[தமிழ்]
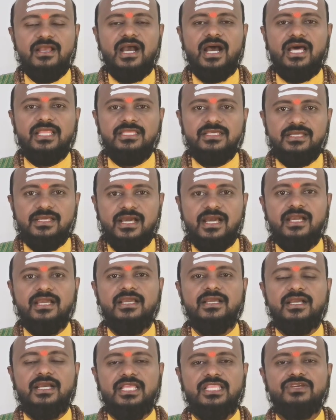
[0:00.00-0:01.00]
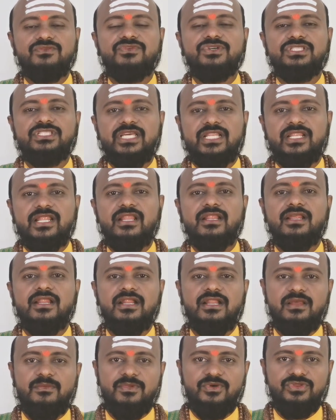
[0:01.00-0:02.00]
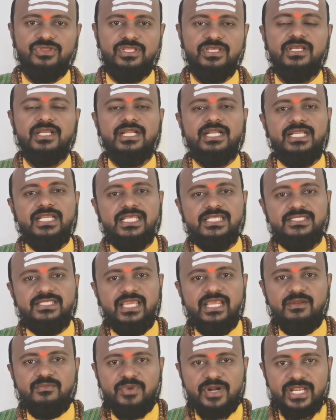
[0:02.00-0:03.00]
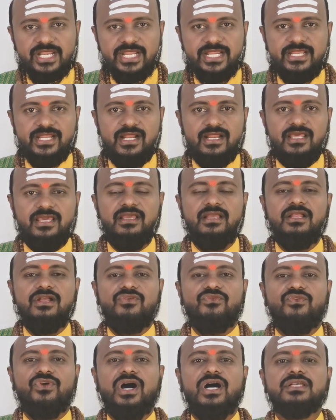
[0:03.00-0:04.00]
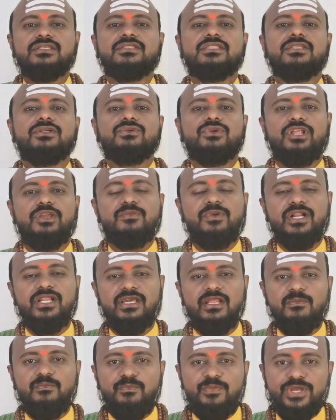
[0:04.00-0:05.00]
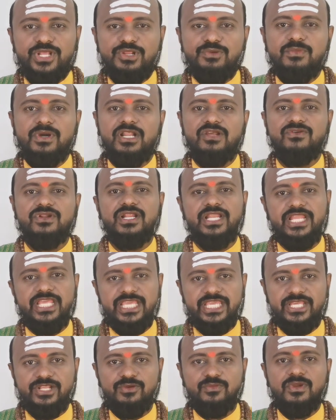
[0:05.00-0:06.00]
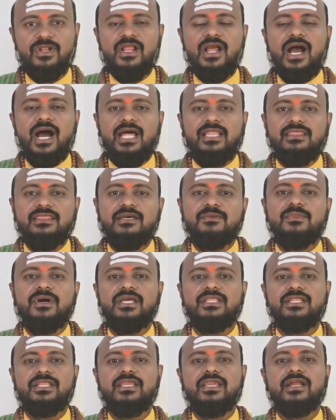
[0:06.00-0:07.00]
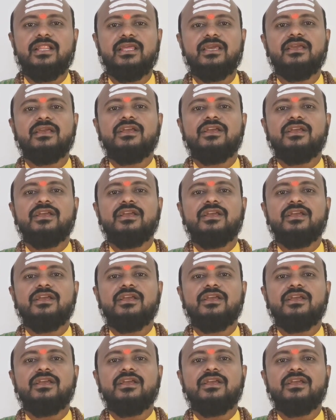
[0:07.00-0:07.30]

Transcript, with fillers: அதுக்காக கதவு ஜன்னல்களை நம்ம வந்து டிசைன் பண்ணிட்டாலே வாஸ்து குறைபாடுகள் பெரும் நீங்கிடும் அந்த மாதிரியான